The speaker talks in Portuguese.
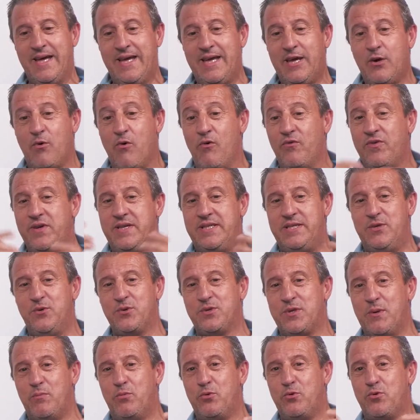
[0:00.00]
e
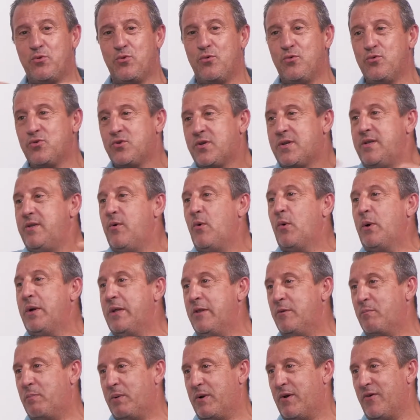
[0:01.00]
convenci-os a muito custo que não
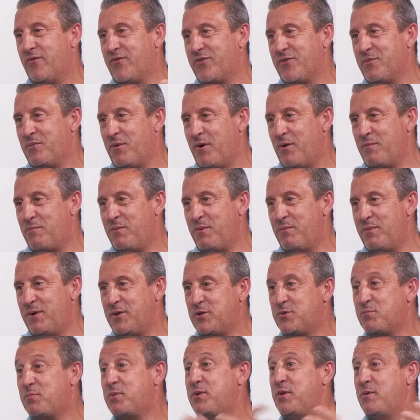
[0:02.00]
indo para o futebol, pelo
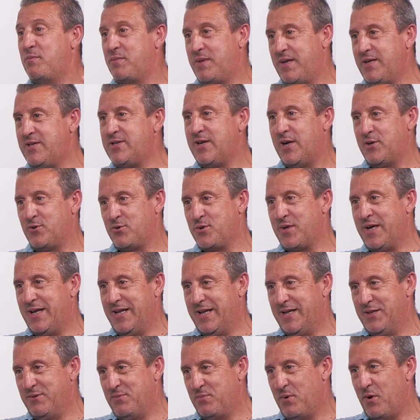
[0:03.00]
menos podiam-me deixar
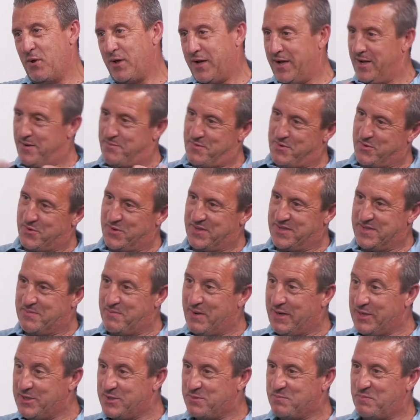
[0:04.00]
jogar handball, que era uma coisa
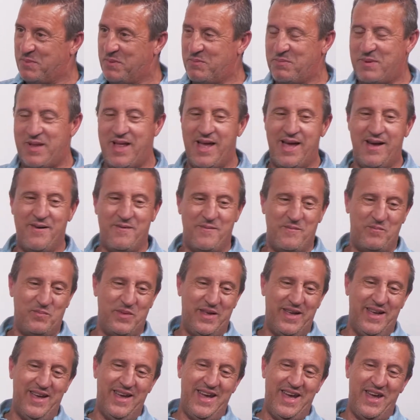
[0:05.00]
mais de pavilhão,
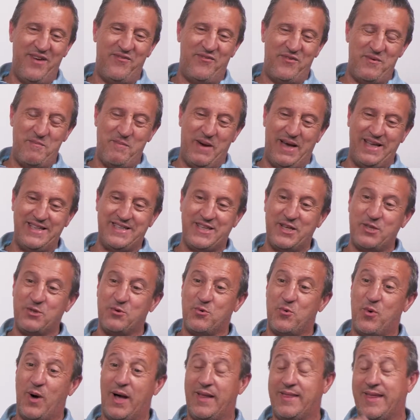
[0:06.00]
enfim, mais
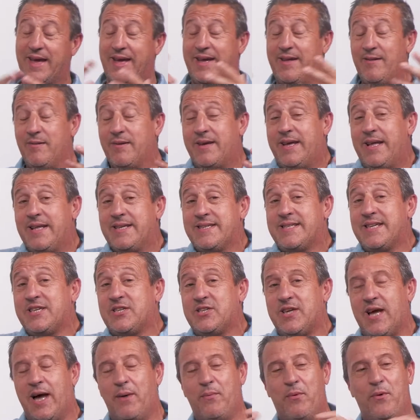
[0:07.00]
adequada àquilo que eles
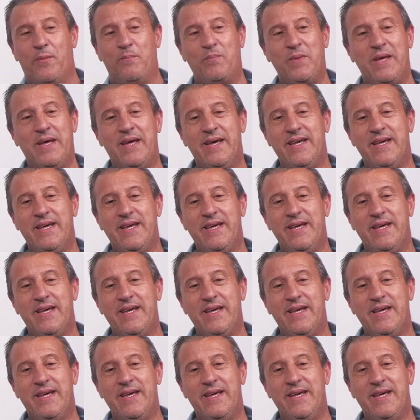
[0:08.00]
achavam